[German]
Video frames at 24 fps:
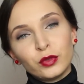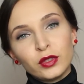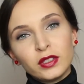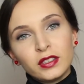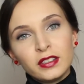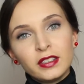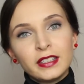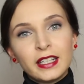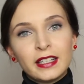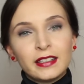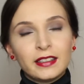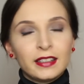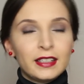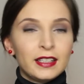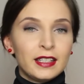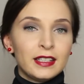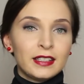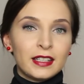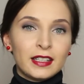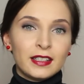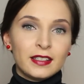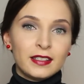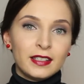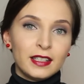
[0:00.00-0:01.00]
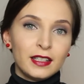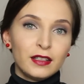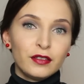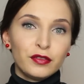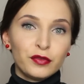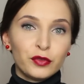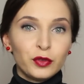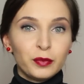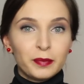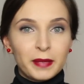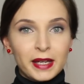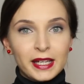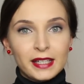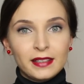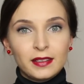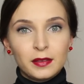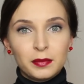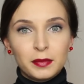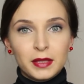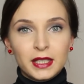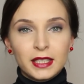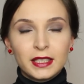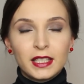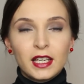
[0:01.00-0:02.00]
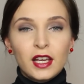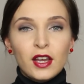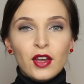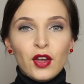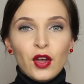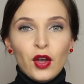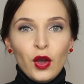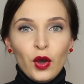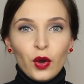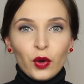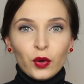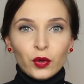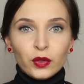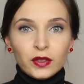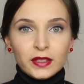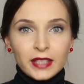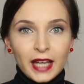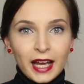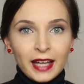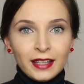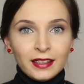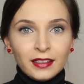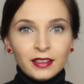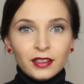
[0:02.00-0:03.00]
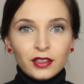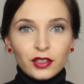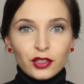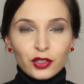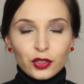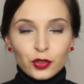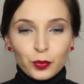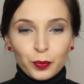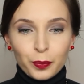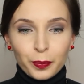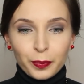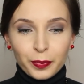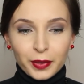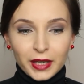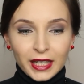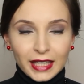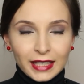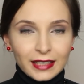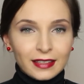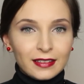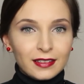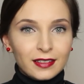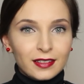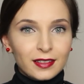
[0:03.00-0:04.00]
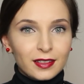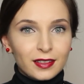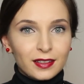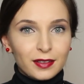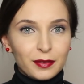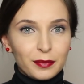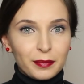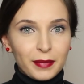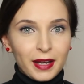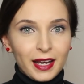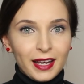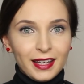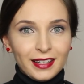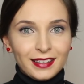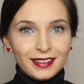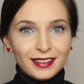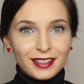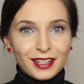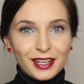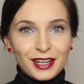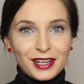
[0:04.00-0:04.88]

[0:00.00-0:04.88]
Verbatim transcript: wurde, dann gehe ich ans Telefon, melde mich und dann spricht mein